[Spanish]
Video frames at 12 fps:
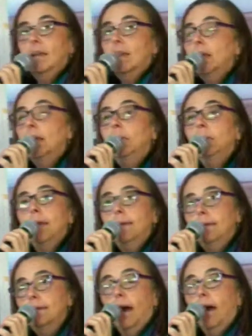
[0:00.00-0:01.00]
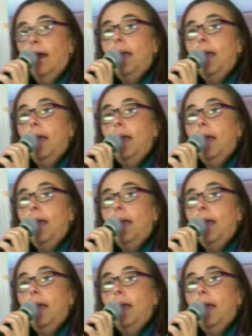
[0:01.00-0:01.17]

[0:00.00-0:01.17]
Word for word: inmensa